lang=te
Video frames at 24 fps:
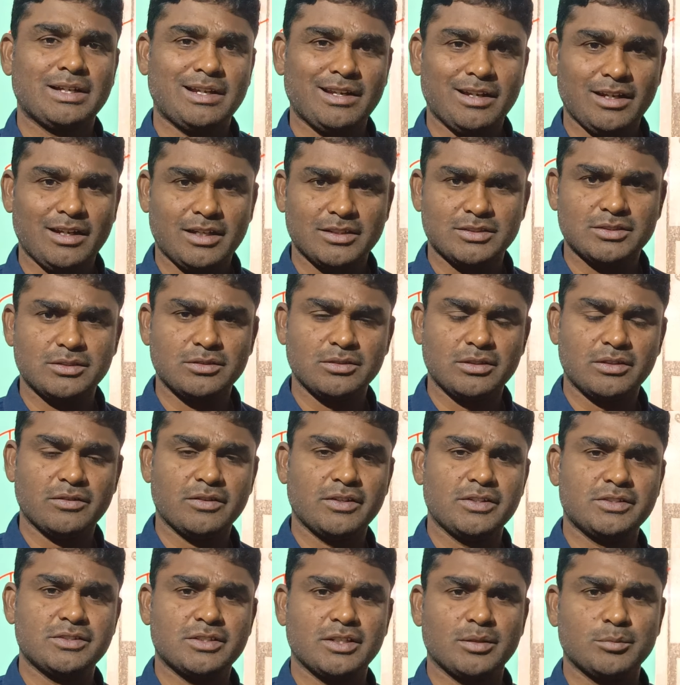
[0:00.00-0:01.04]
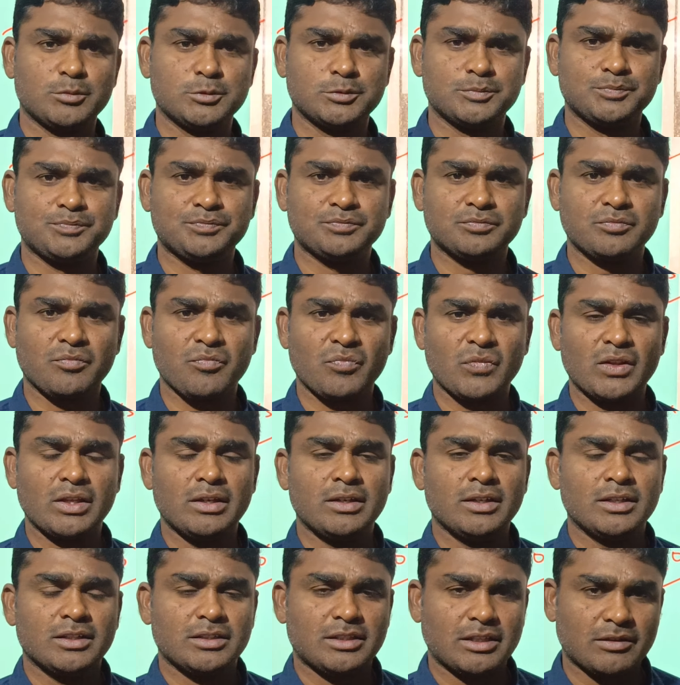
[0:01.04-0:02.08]
క్లాసులు నిర్వహిస్తాము
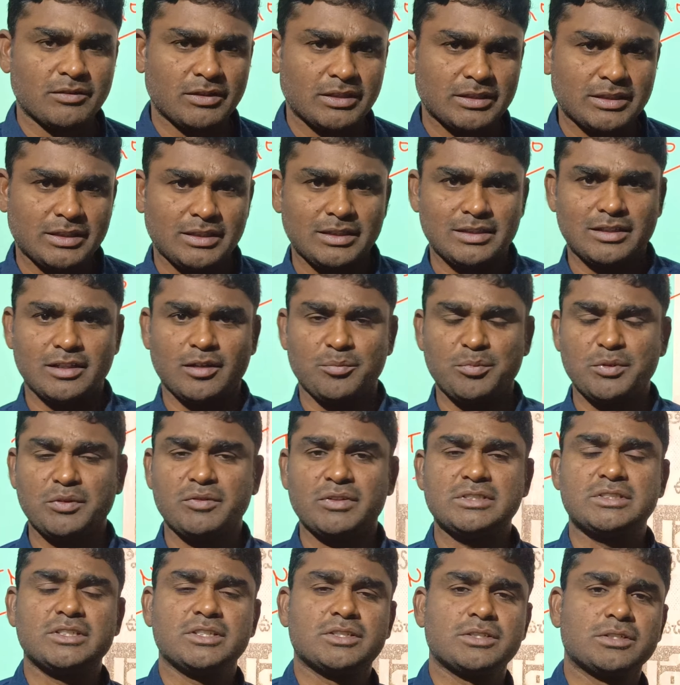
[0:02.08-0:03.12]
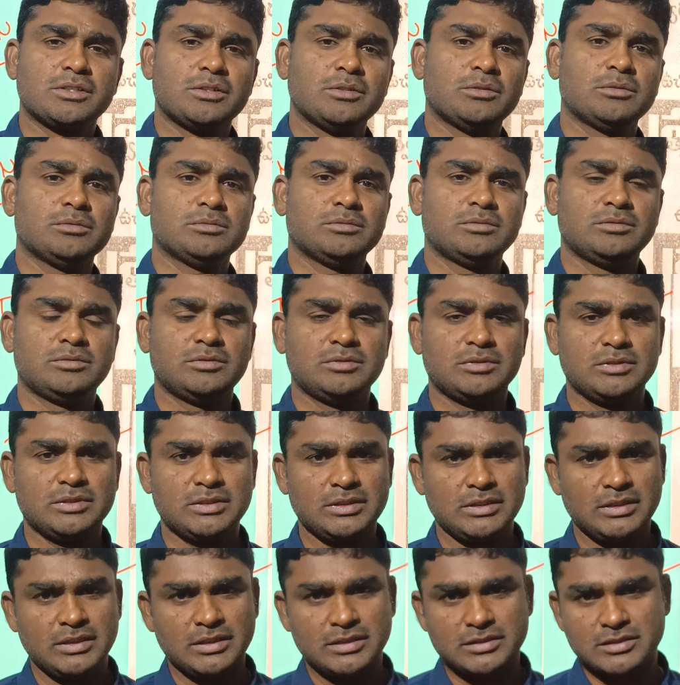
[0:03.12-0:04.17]
తర్వాత టాపిక్ వైజ్ టెస్టులు
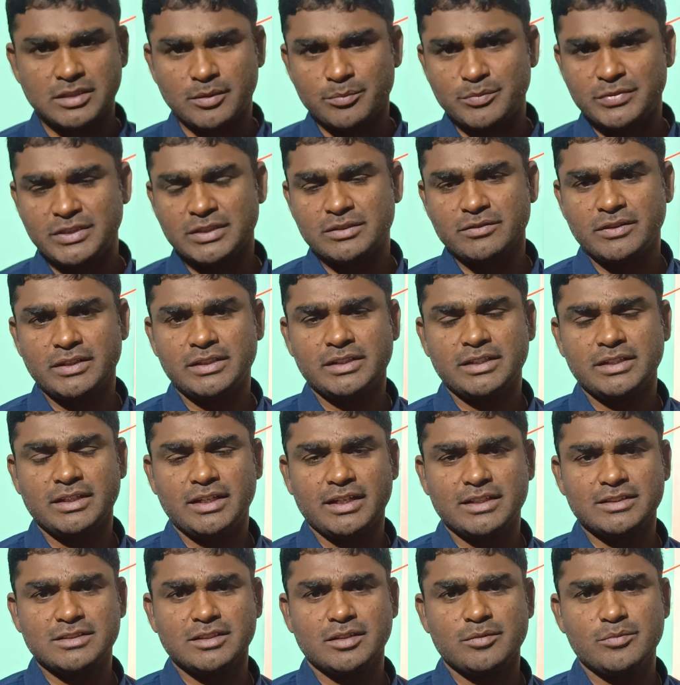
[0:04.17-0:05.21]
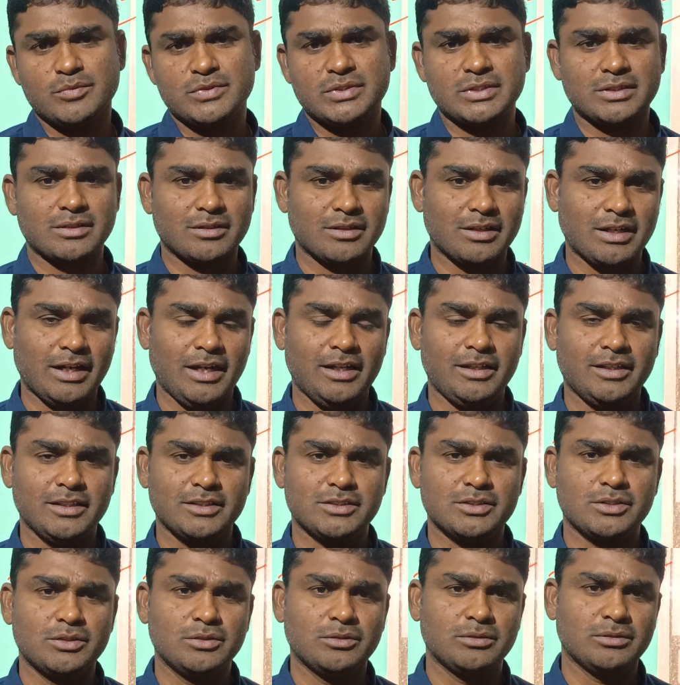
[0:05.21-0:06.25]
సబ్జెక్ట్ వైజ్ ఎగ్జామ్స్ గ్రాండ్
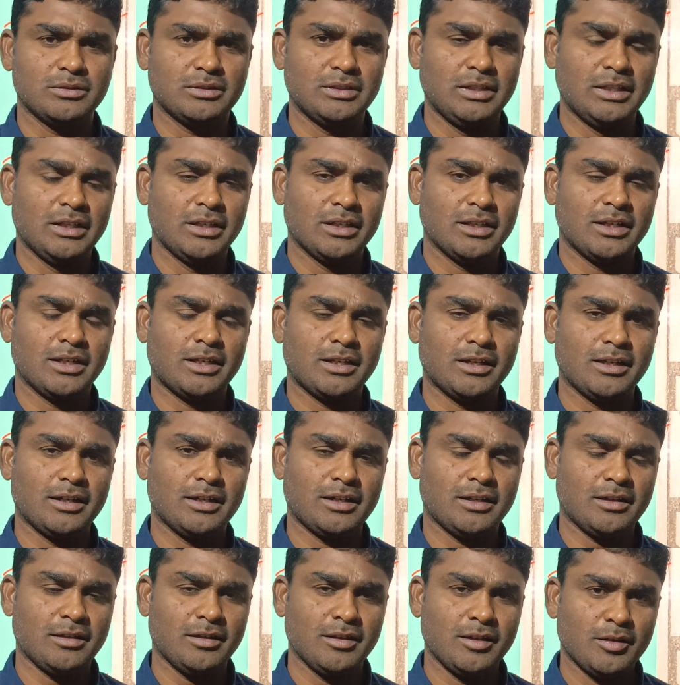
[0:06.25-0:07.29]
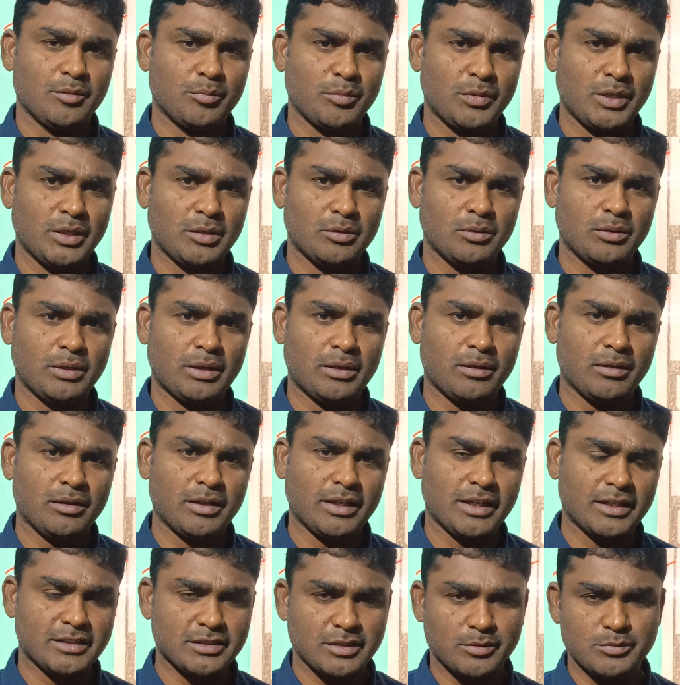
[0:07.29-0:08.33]
టెస్టులు ఇట్లా మీకు
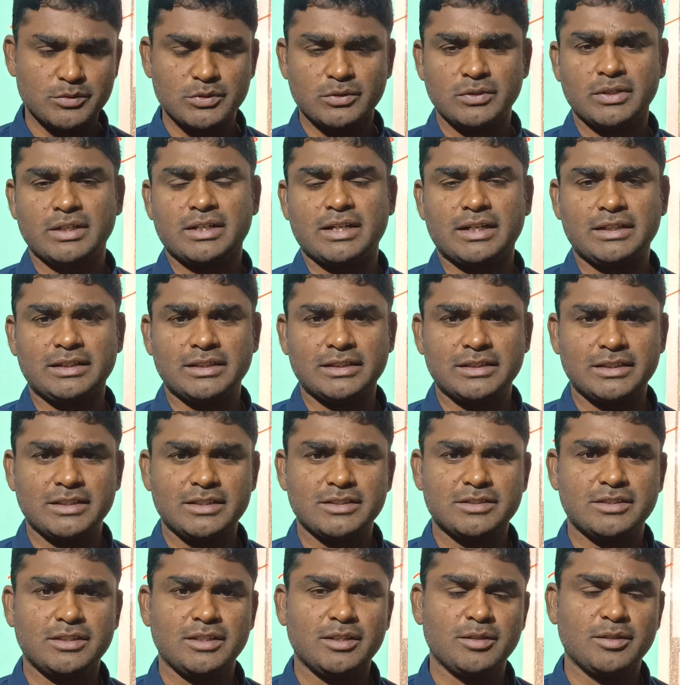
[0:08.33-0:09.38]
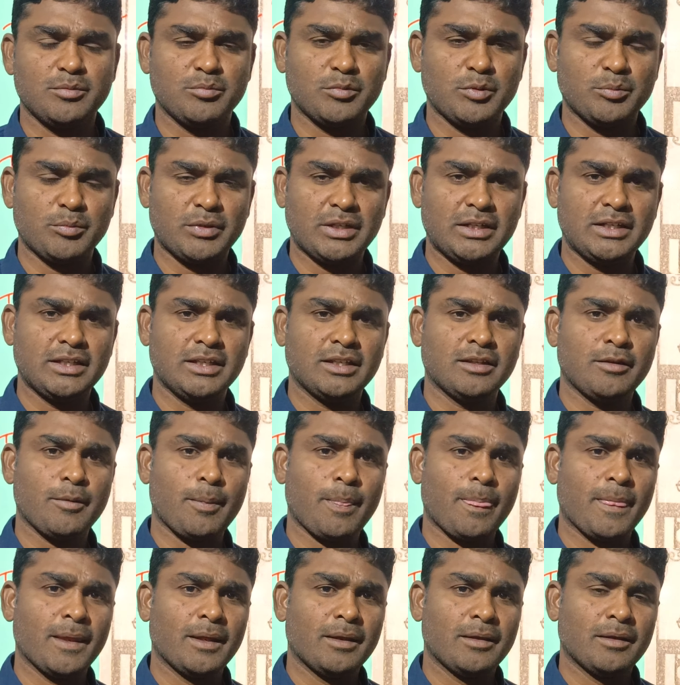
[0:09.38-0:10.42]
ఎగ్జామ్స్ కూడా కండక్ట్ చేసి మిమ్మల్ని
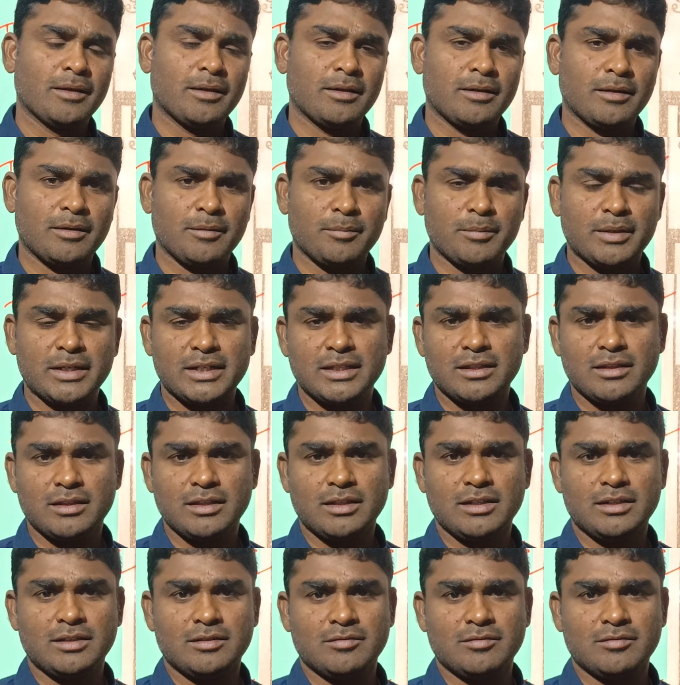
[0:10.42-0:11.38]
మరింత